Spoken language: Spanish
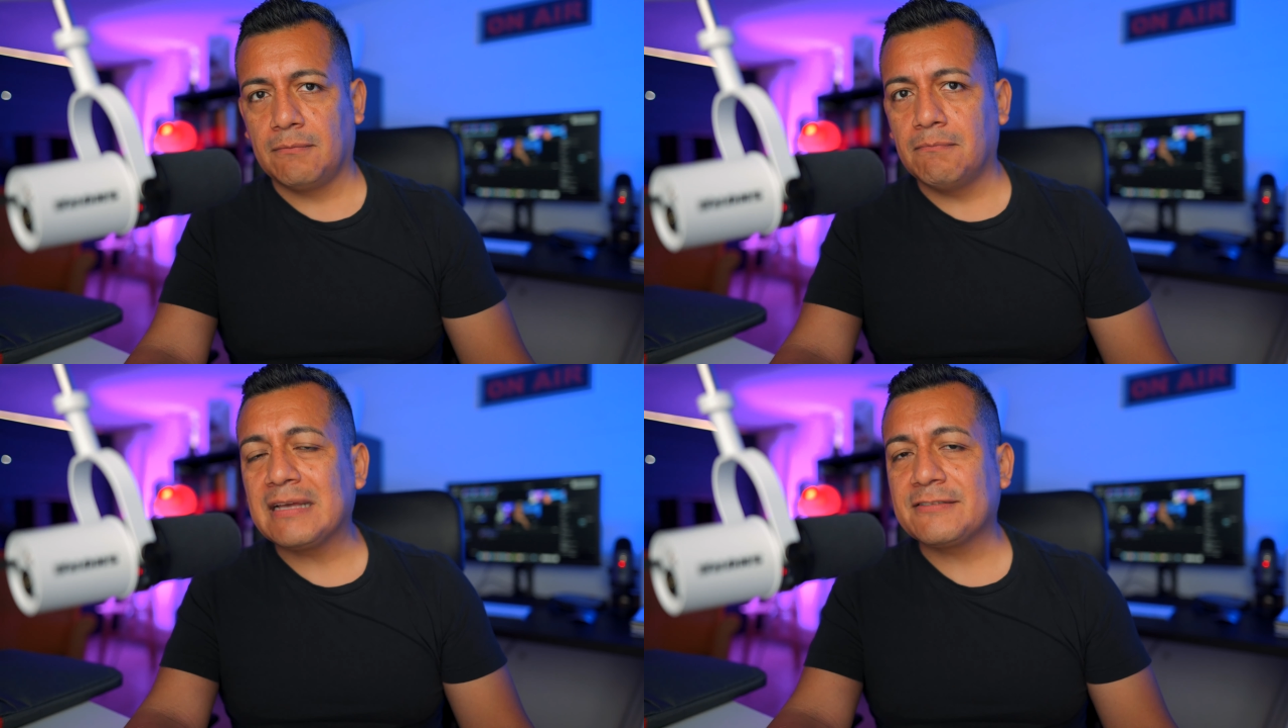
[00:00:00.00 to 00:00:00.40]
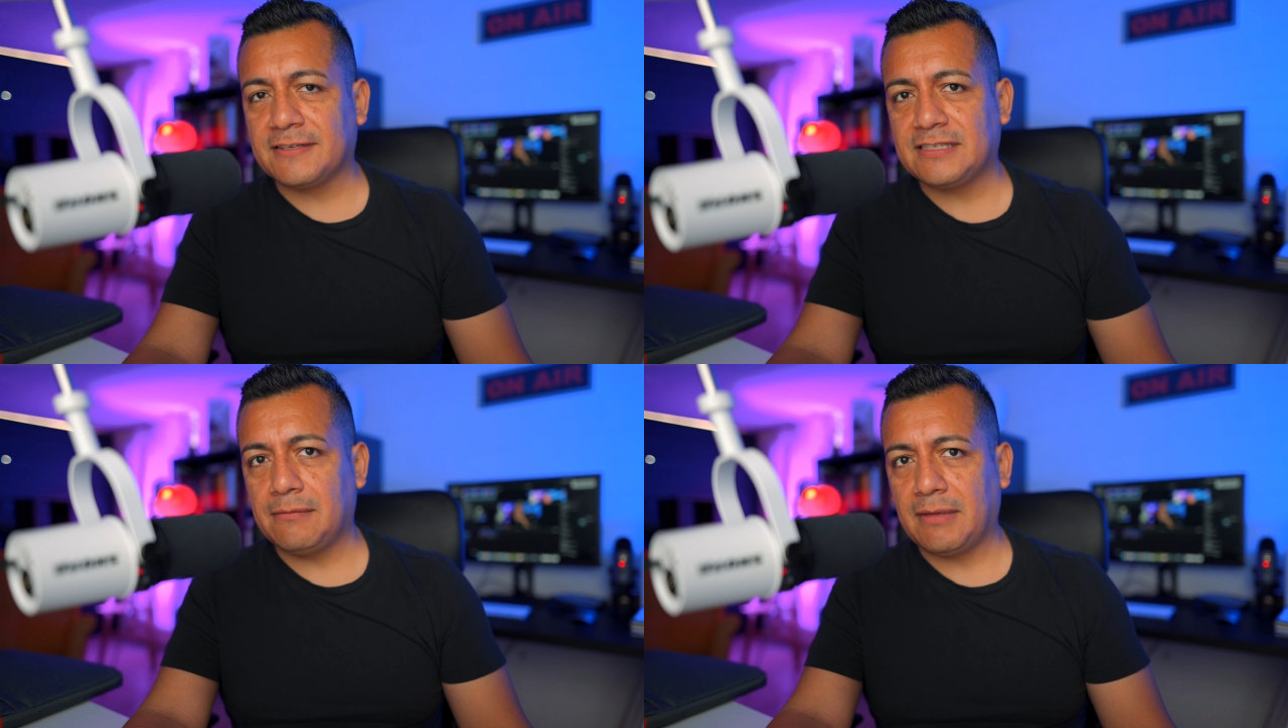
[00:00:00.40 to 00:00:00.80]
más
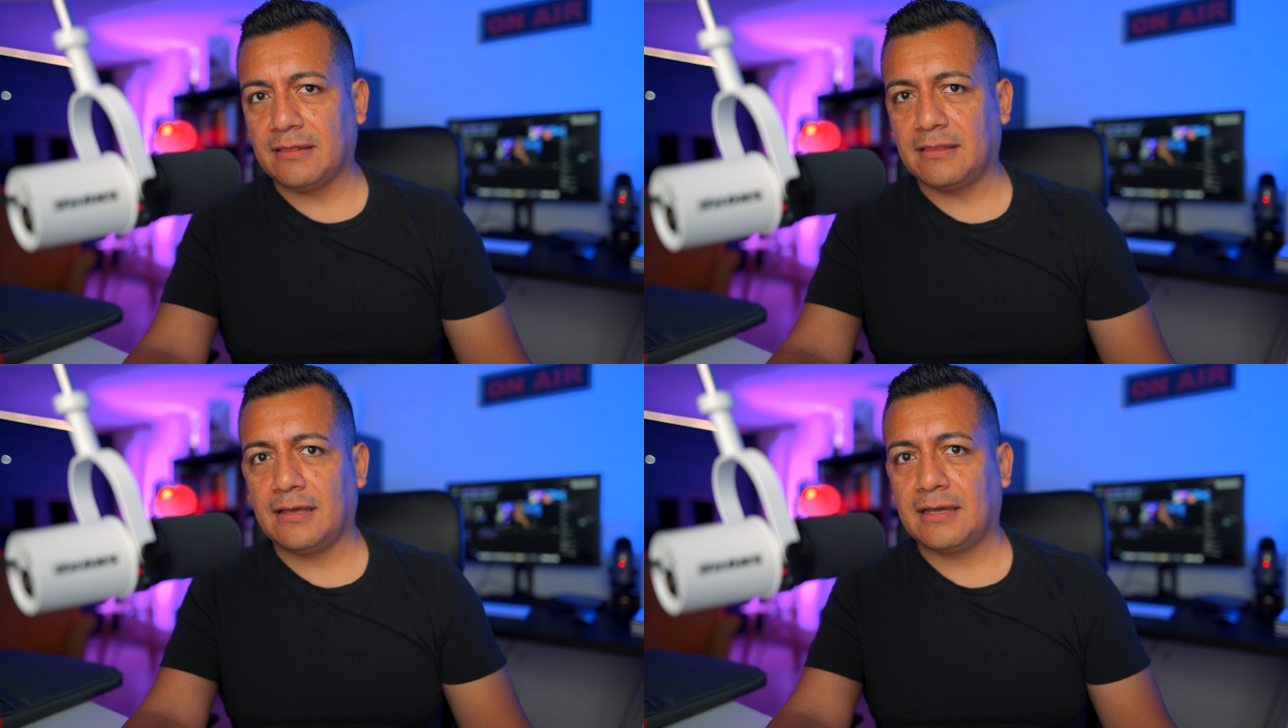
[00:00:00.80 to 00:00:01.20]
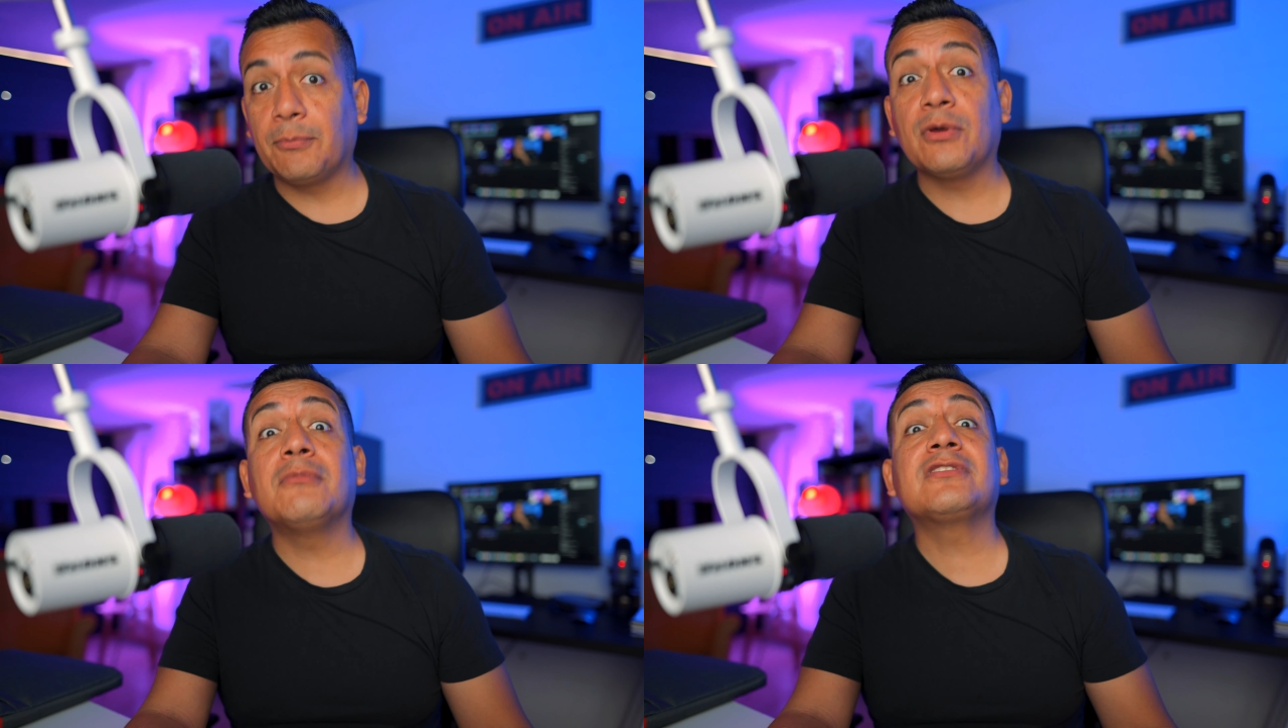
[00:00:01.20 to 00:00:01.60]
fácilmente, que
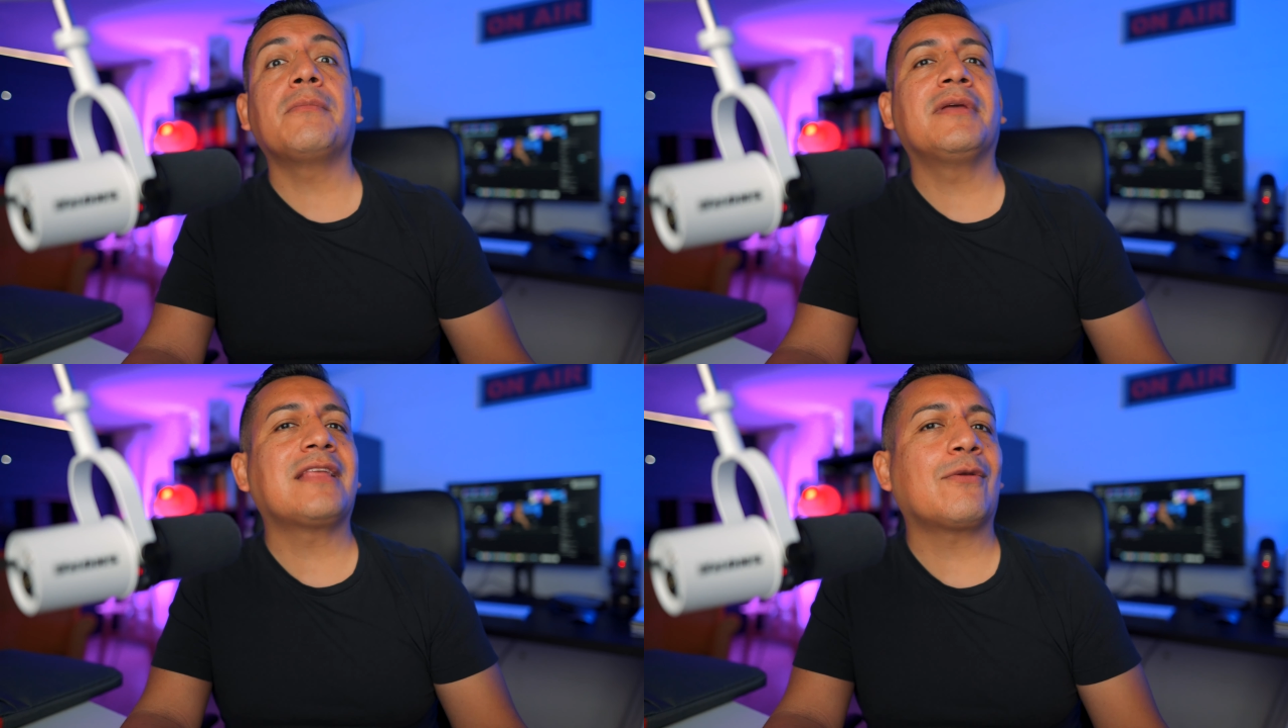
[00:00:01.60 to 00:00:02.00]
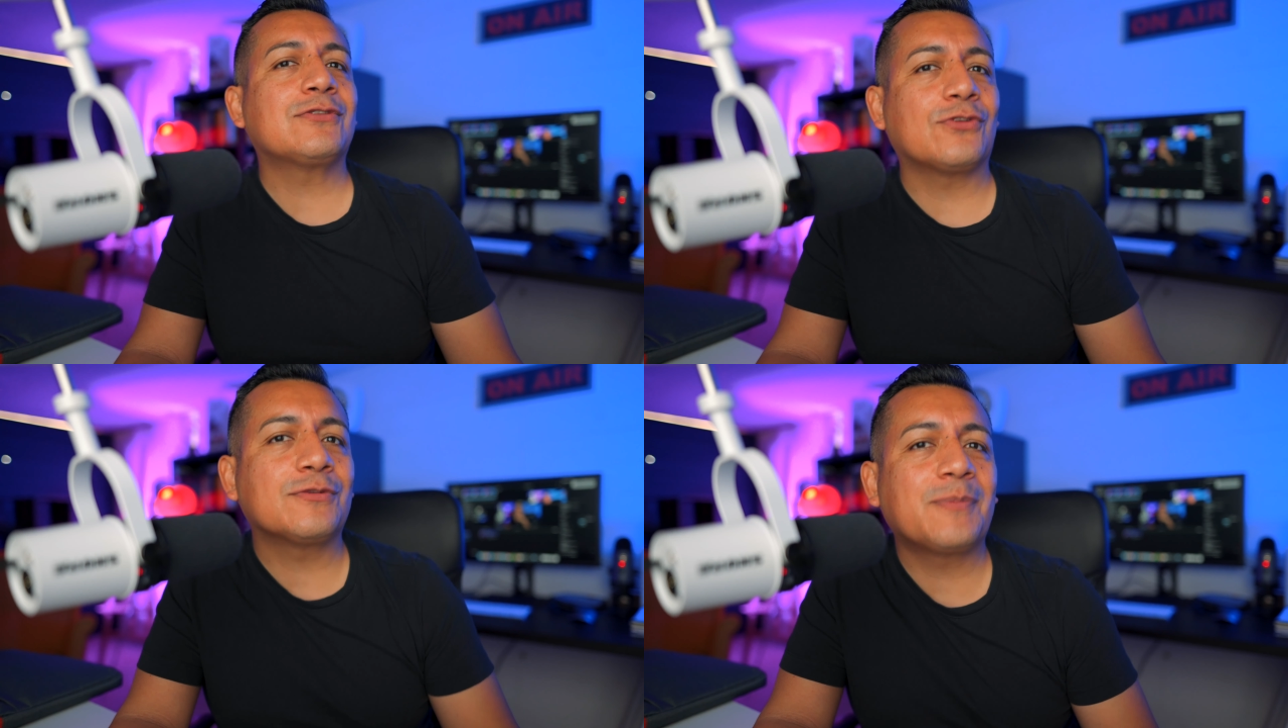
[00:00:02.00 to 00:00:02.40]
podemos aumentar
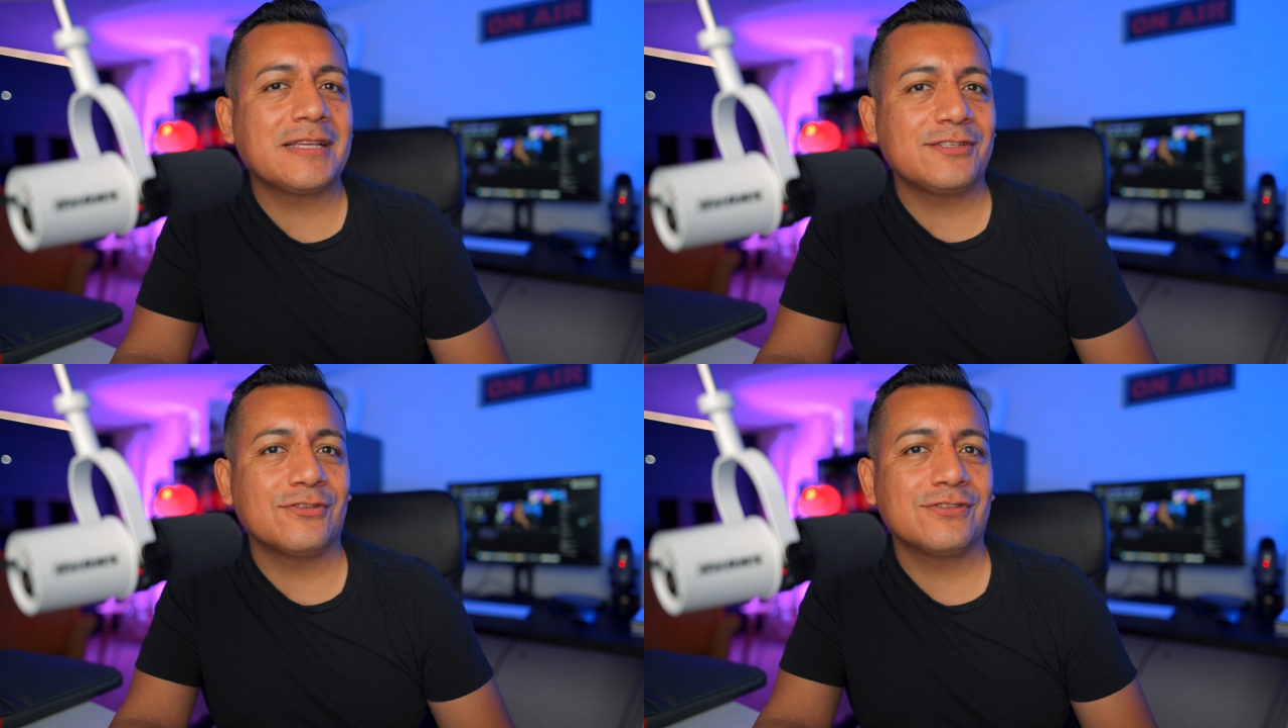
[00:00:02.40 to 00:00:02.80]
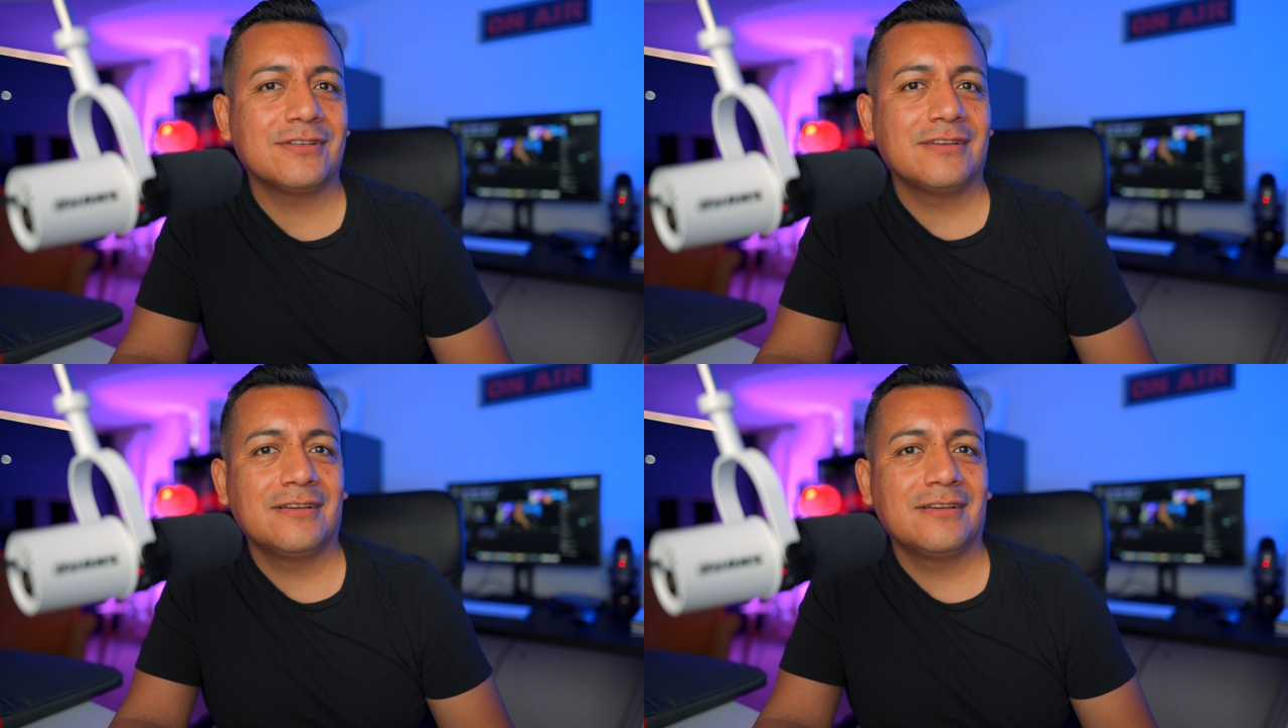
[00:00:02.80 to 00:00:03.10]
nuestros precios.